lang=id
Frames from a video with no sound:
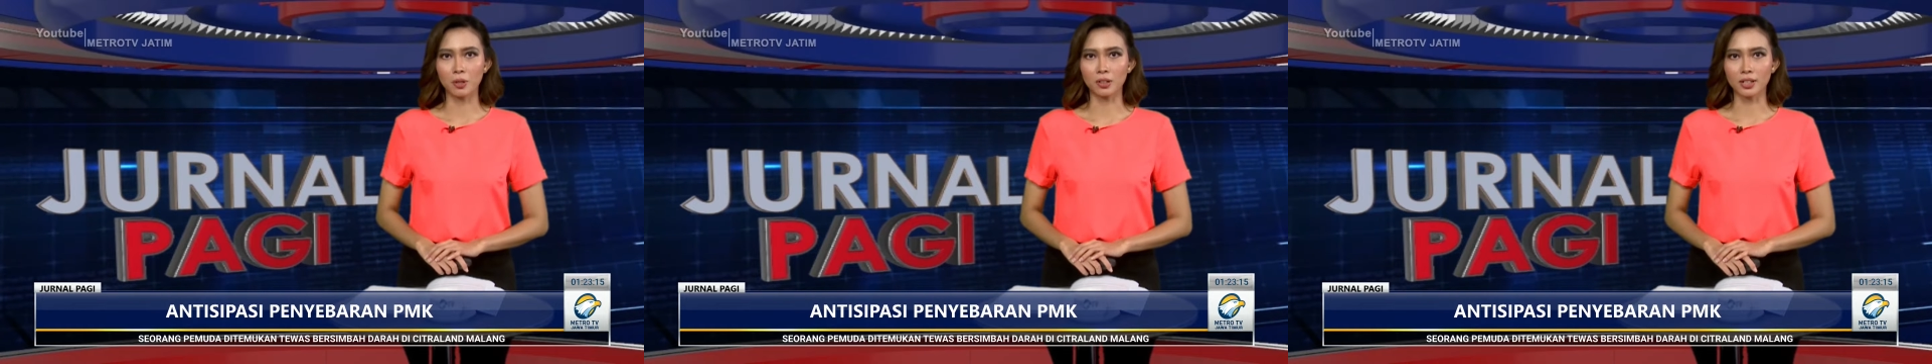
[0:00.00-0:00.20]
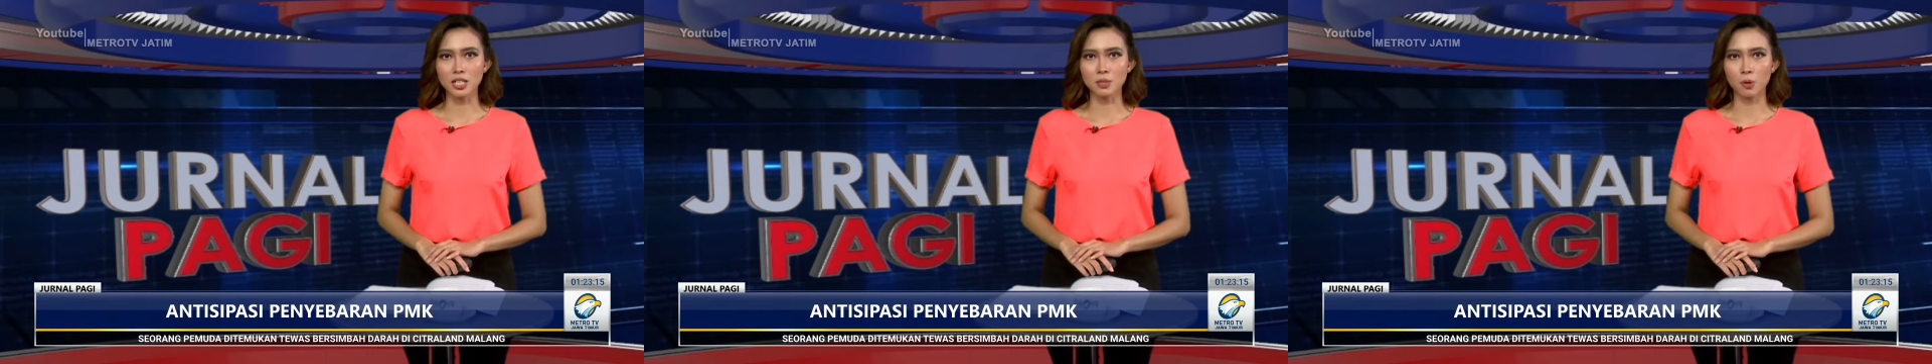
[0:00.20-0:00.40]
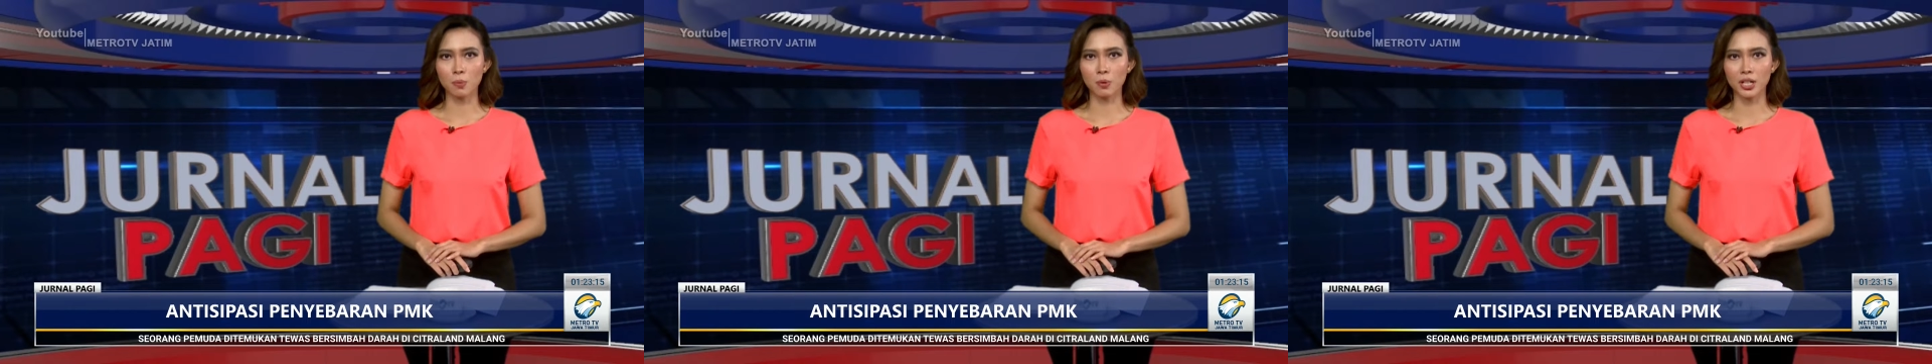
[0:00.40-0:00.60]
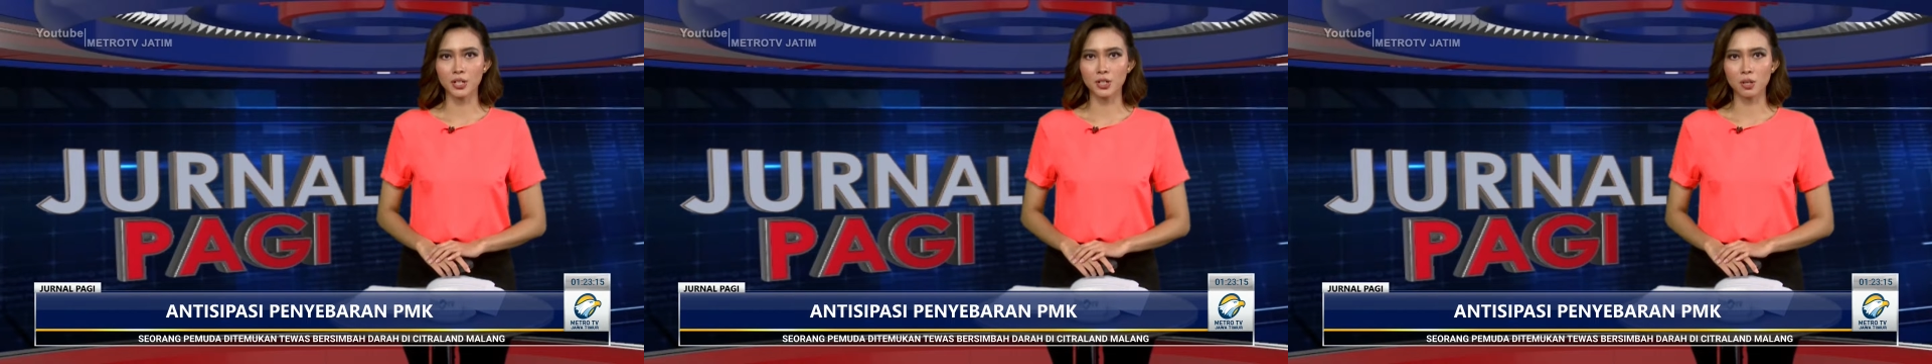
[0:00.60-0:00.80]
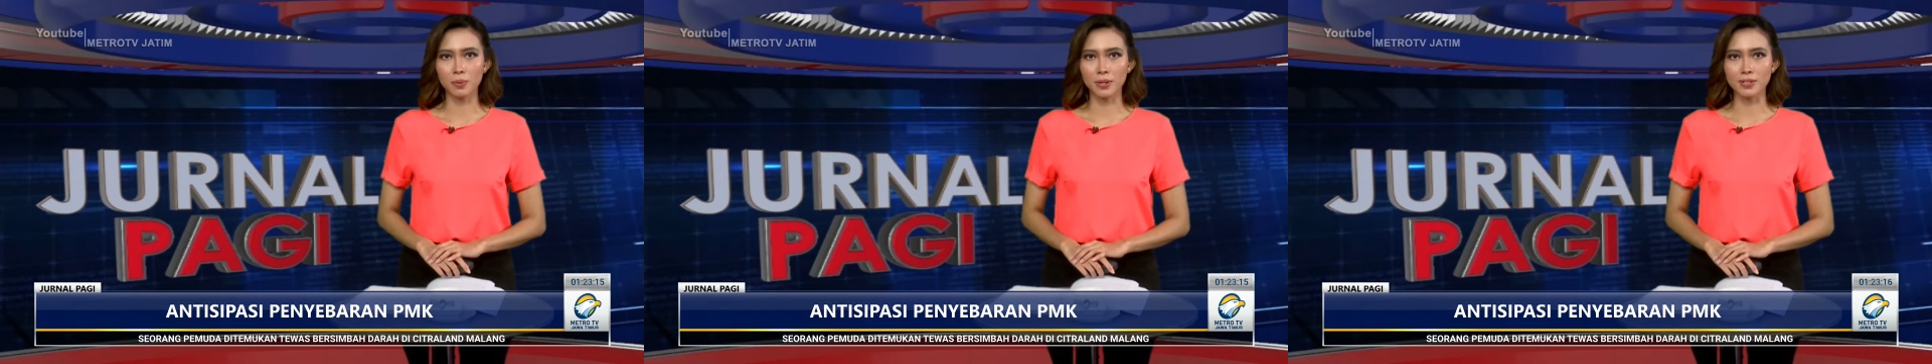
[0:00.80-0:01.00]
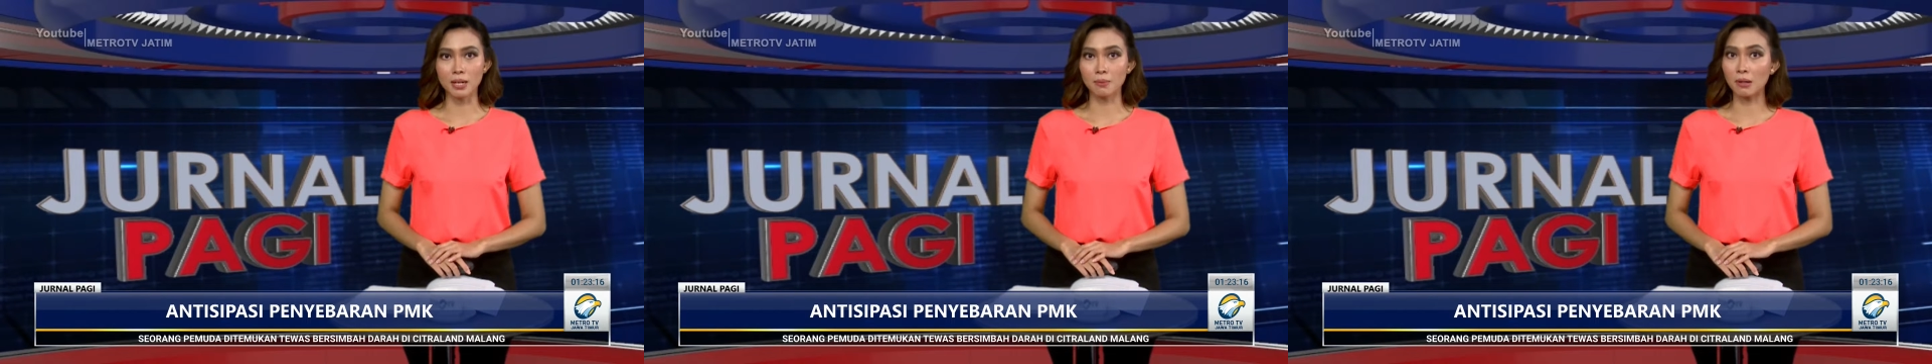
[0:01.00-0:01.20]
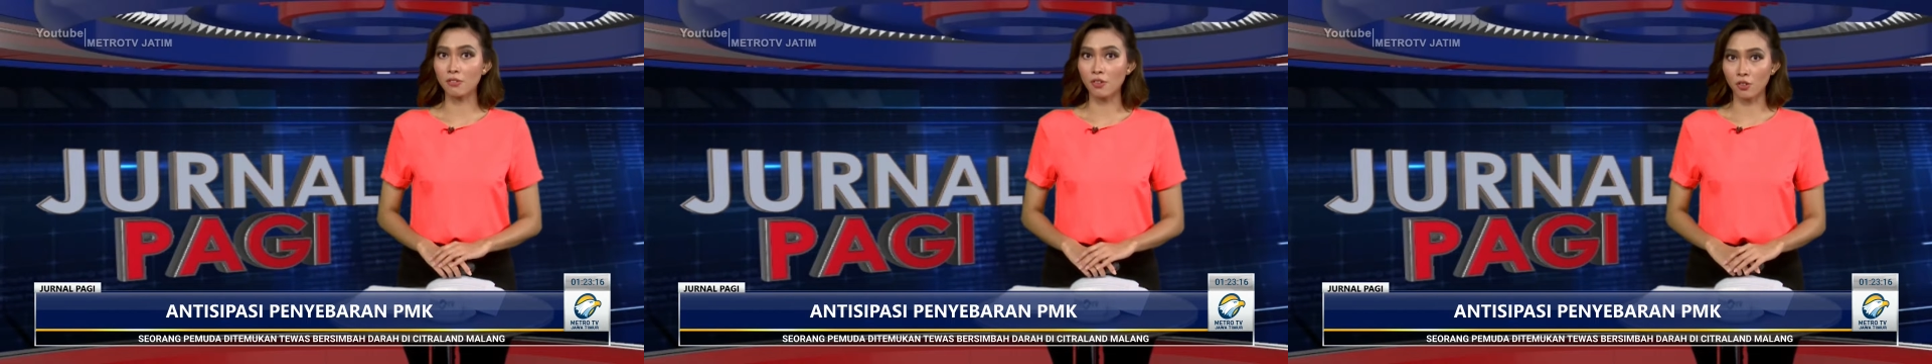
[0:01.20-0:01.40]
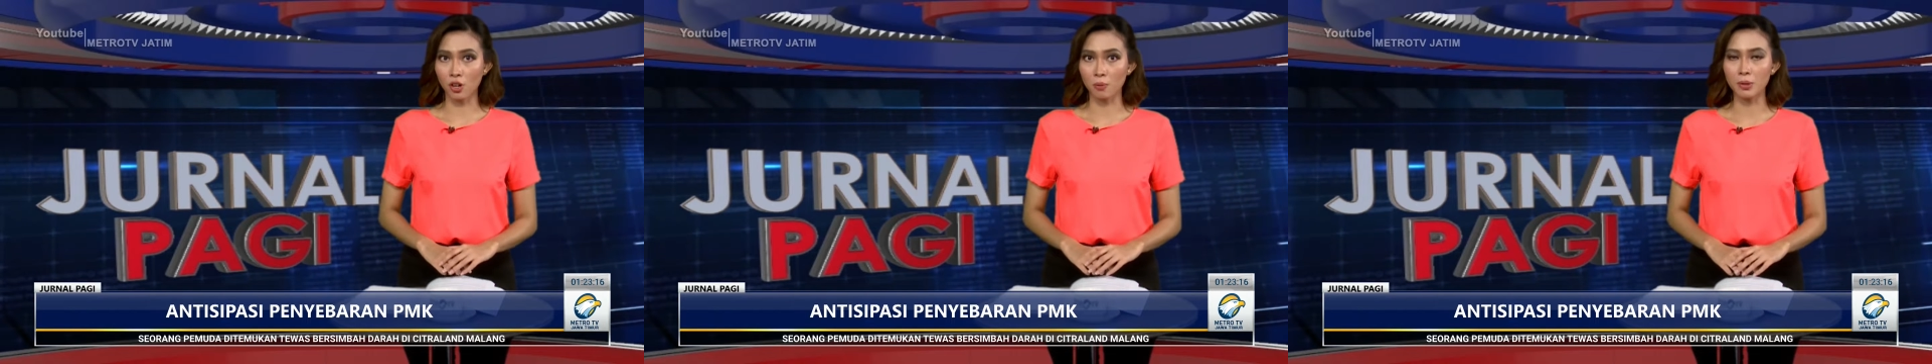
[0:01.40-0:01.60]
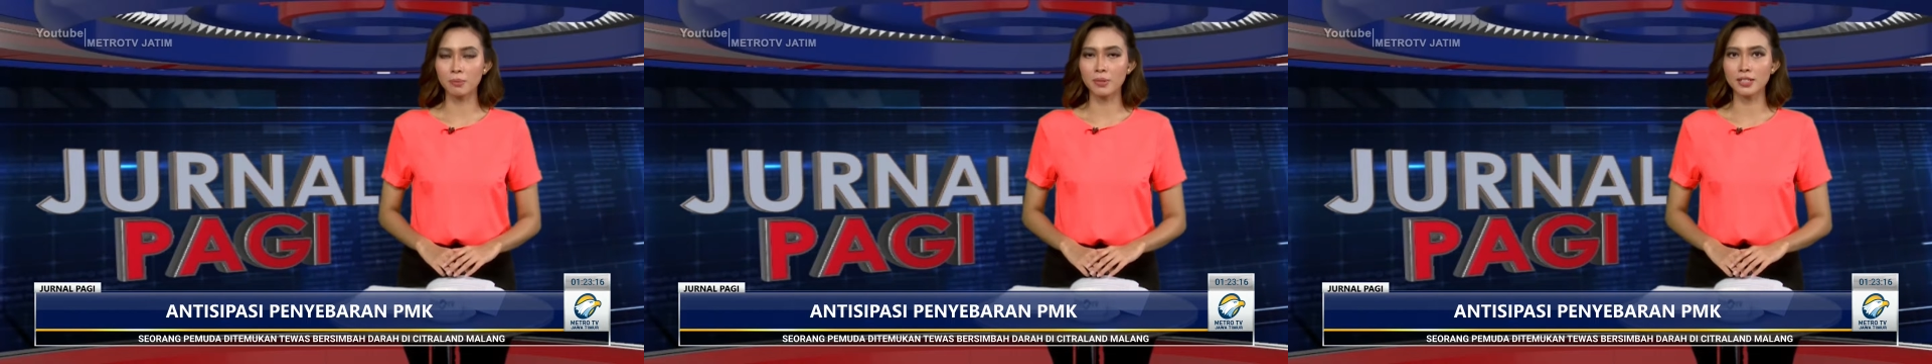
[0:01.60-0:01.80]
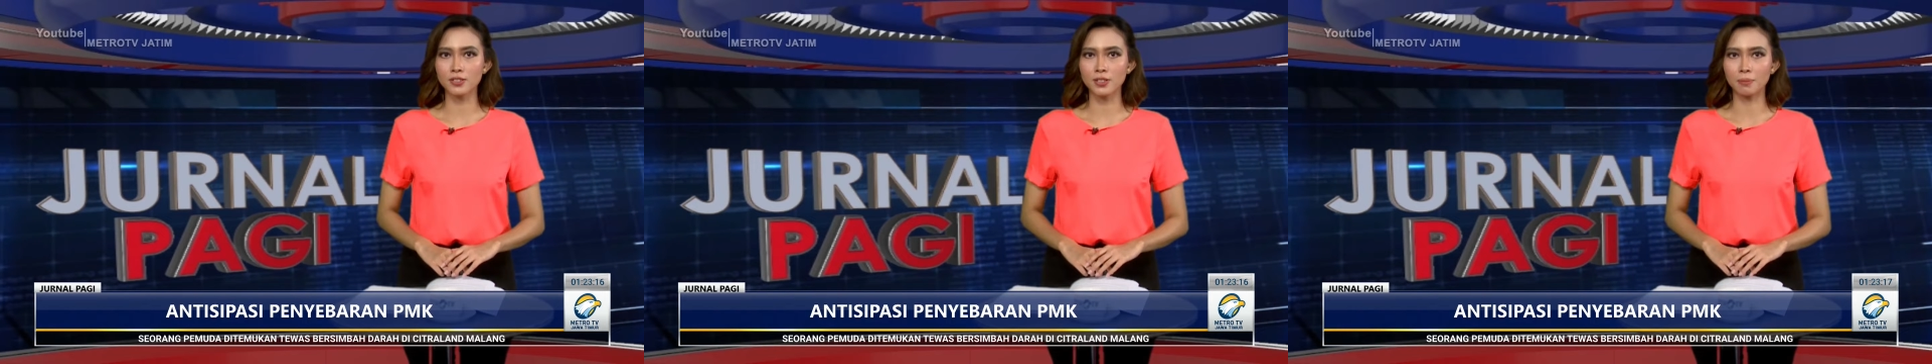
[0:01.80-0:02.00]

Polres Probolinggo bersama Forkopimda